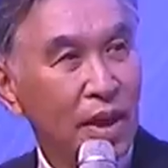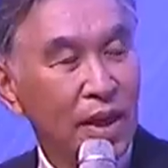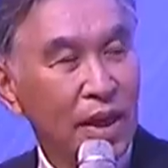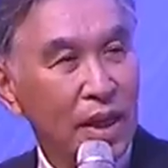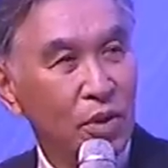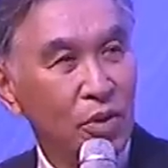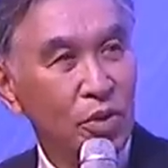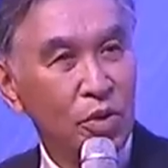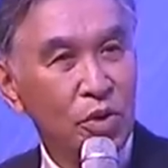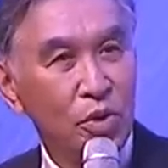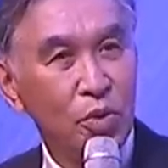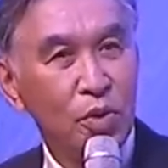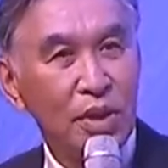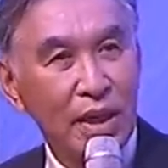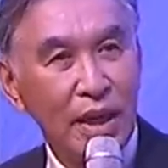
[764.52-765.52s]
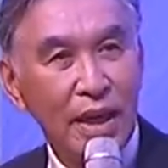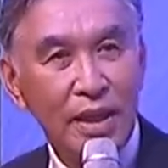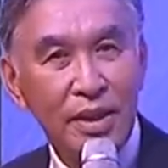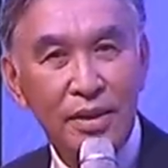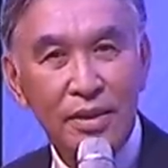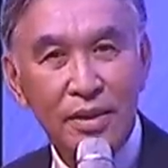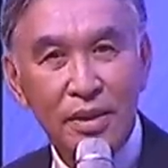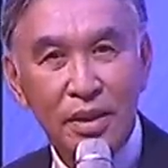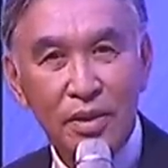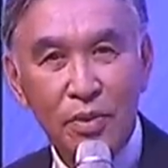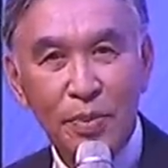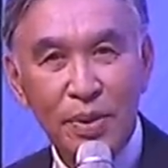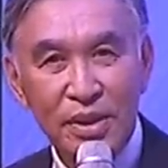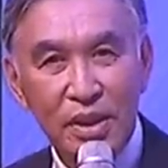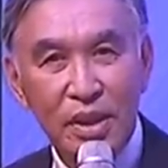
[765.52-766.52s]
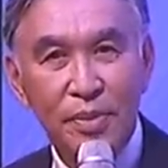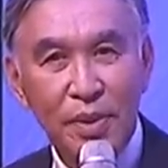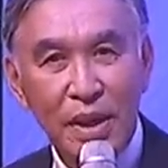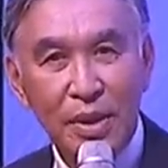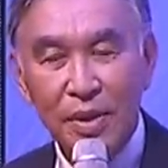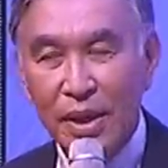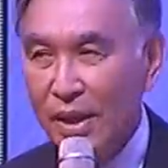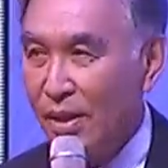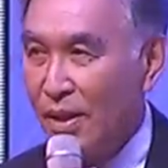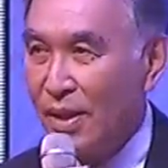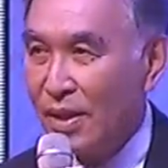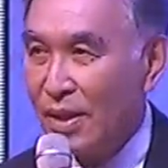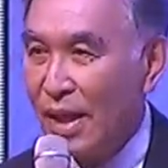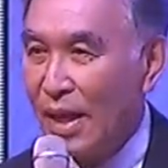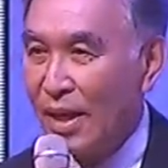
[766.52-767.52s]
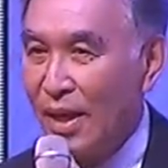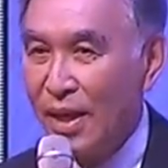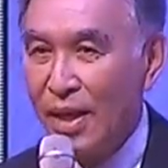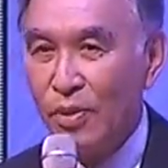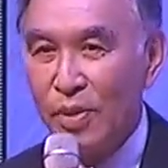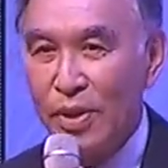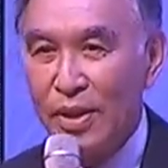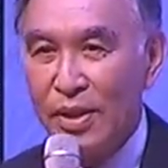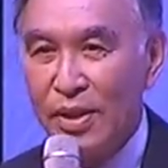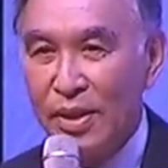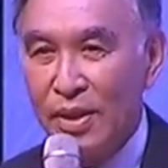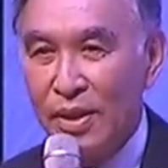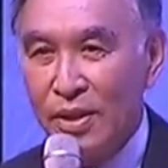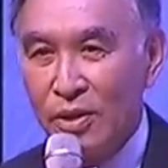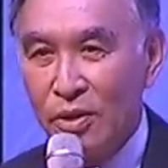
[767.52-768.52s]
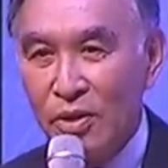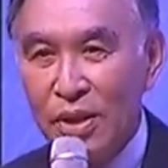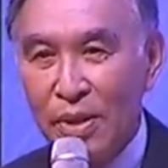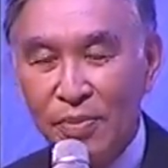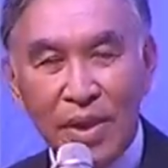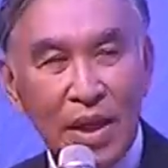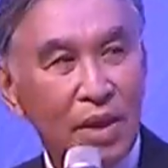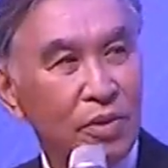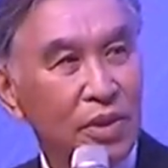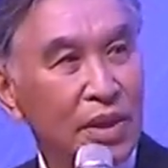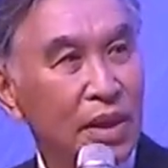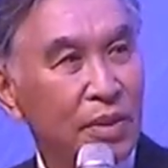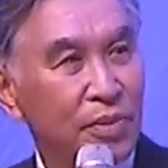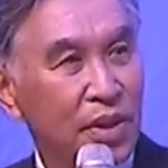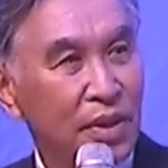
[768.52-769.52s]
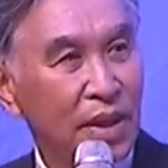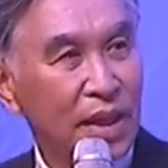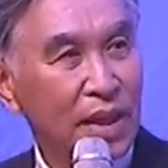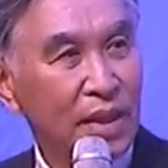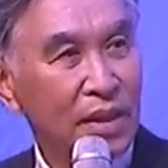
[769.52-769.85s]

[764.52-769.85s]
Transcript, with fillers: การลดต้นทุนหรือว่าประสิทธิภาพการกรีดยางให้เร็วขึ้น 2-3 เท่านี่ทำอย่างไร